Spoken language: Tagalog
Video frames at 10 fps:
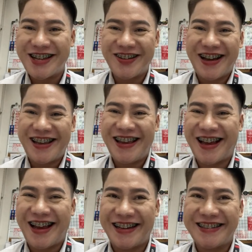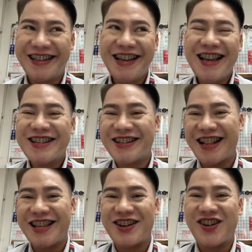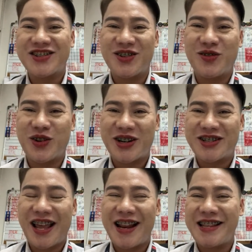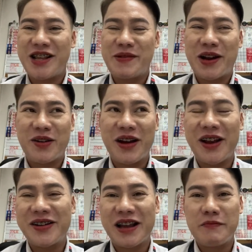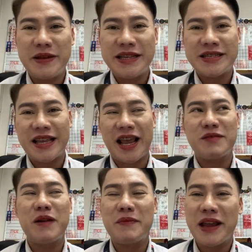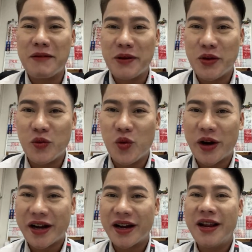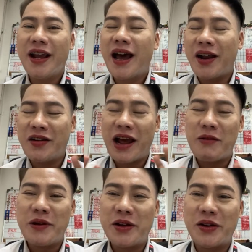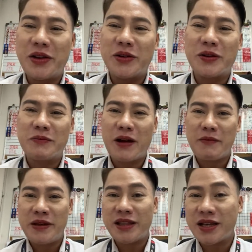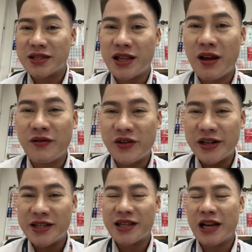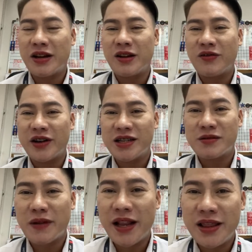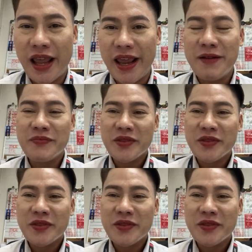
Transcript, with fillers: So, ayan. So, nandito ako sa works dahil hindi naman ako ganun ka-busy and mamaya pa yung work, ano namin, no, yung mga meetings namin for this, ano, no, for this Monday.